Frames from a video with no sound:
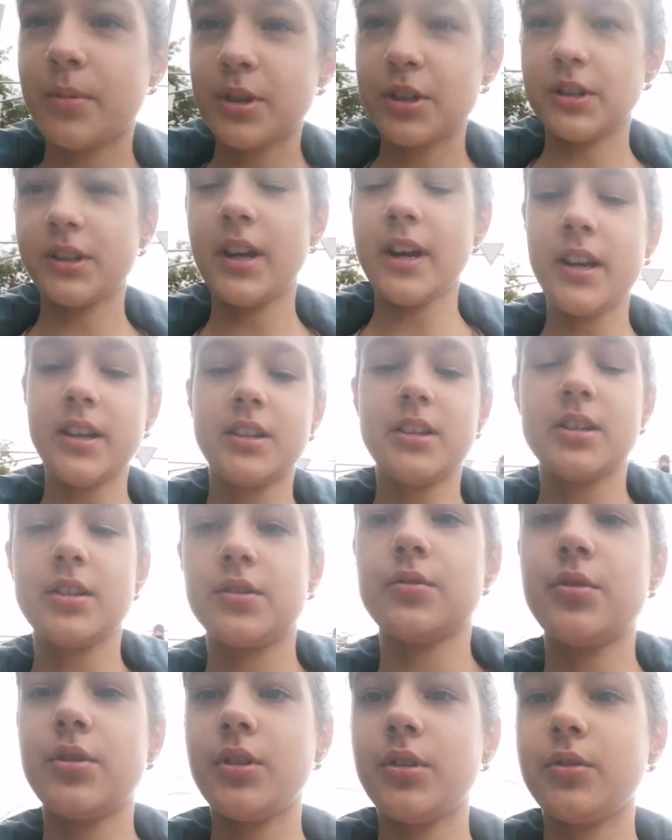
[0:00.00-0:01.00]
обошла, я
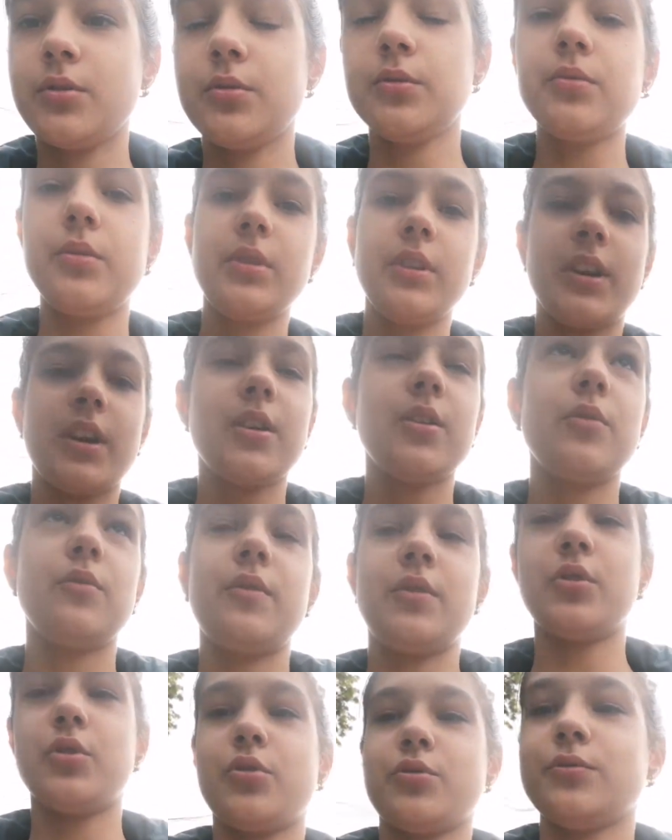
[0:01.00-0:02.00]
сейчас уже иду, и я ее
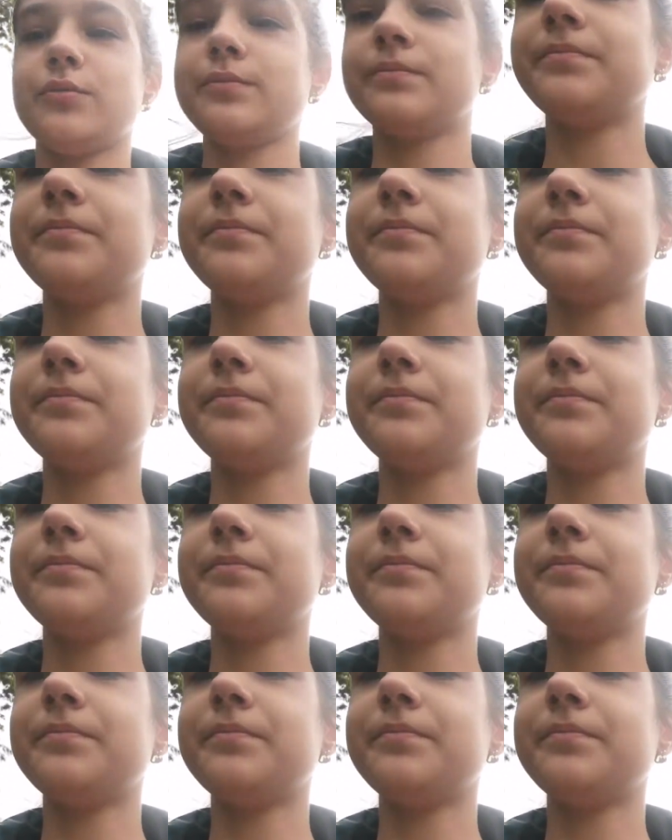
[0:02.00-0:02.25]
вижу.